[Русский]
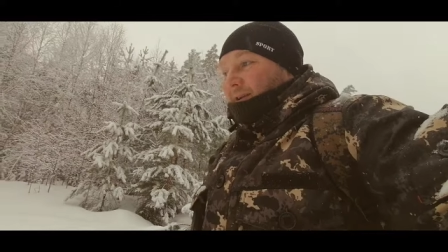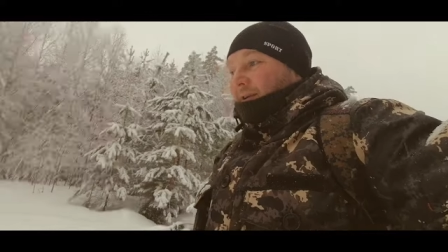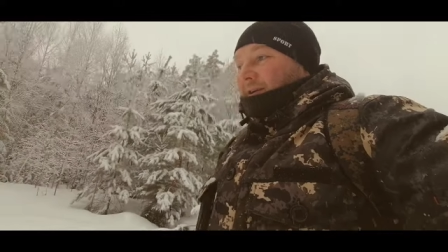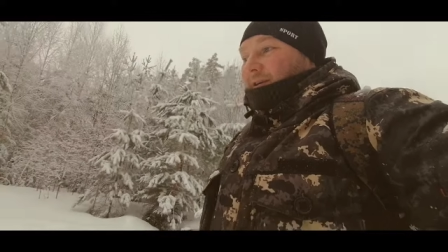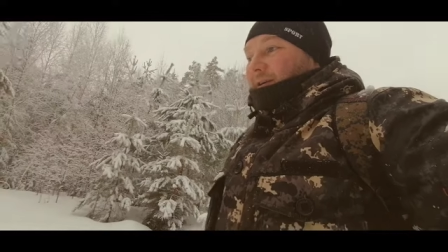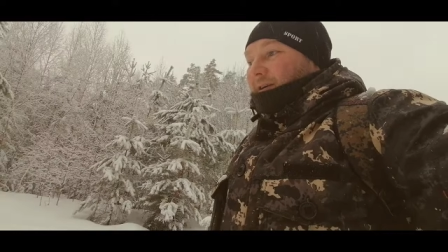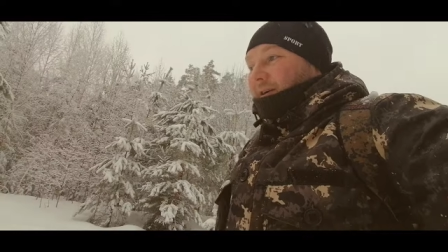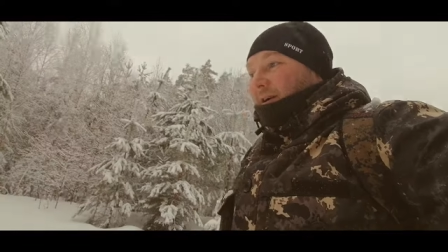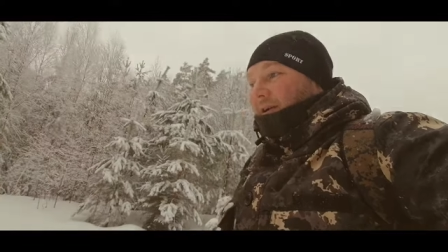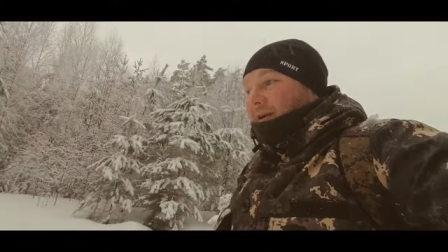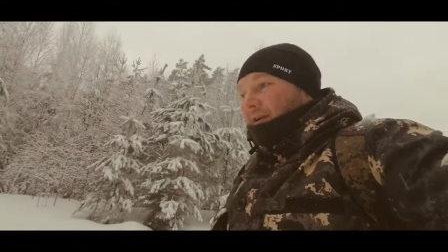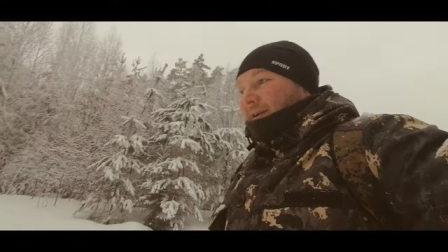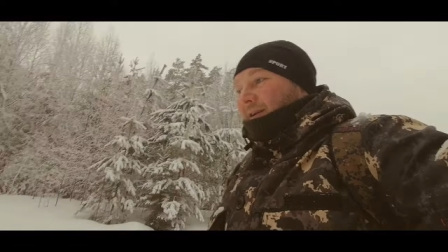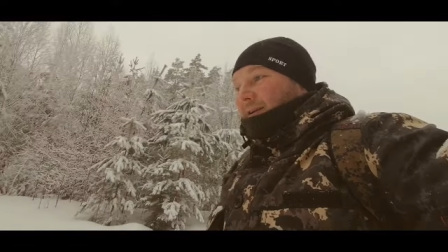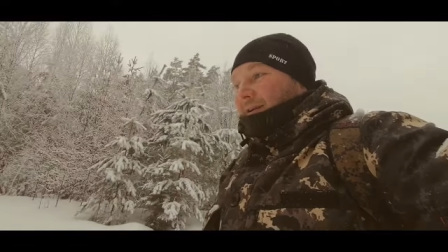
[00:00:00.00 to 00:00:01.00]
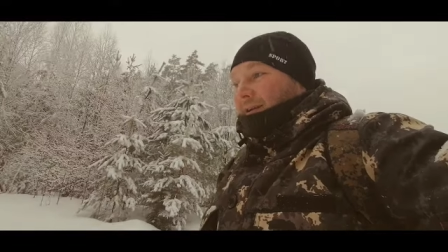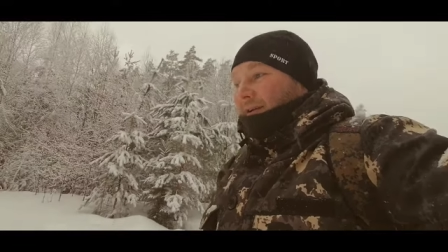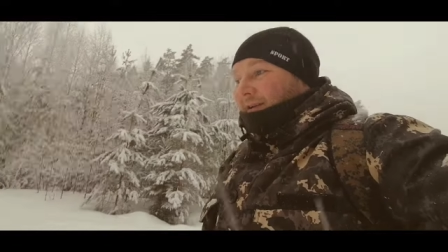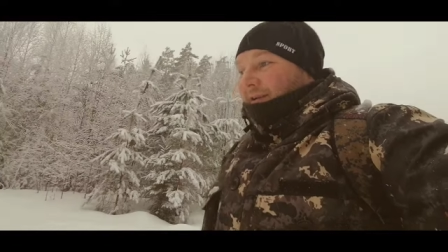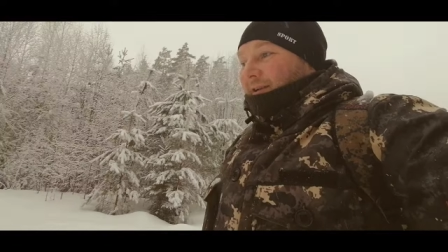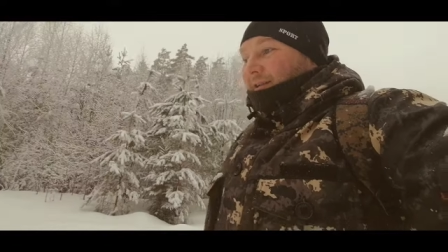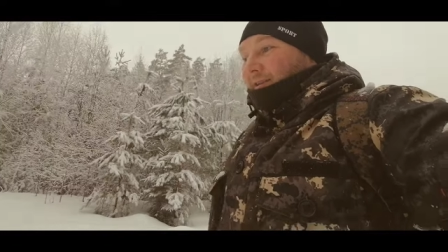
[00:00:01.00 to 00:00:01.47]
И
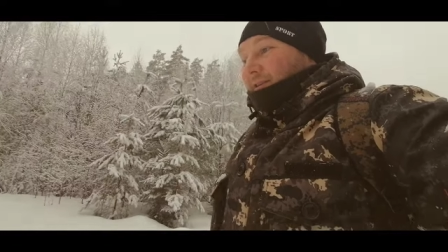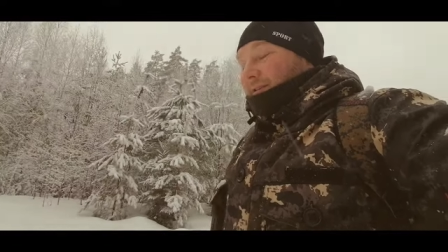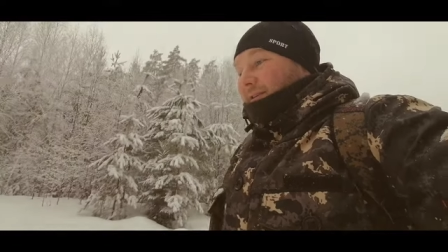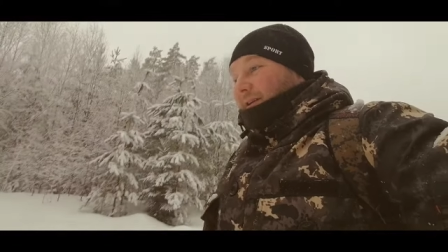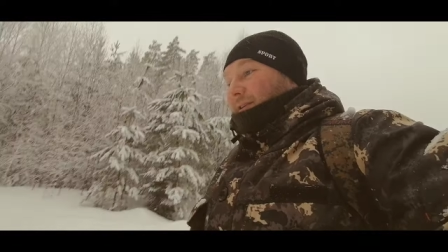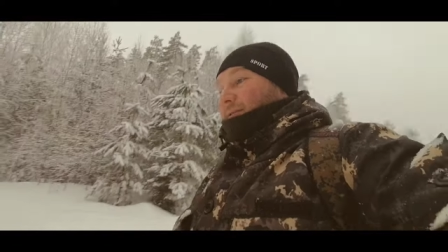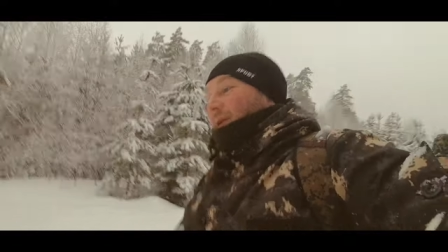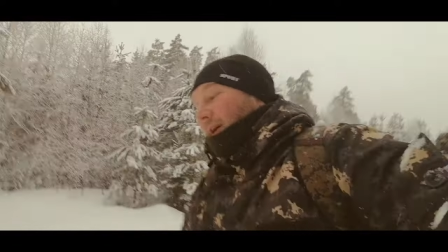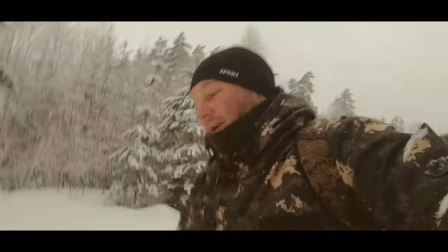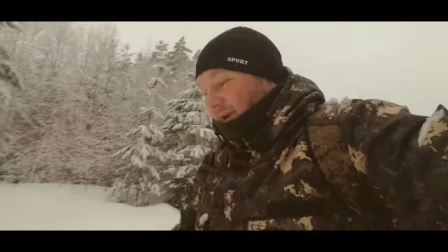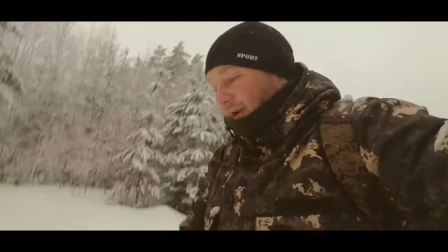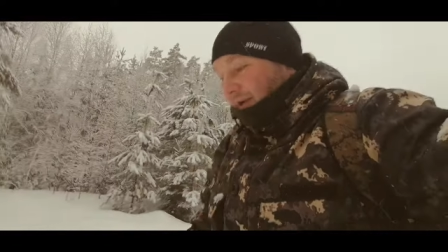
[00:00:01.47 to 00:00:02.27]
не знаю, как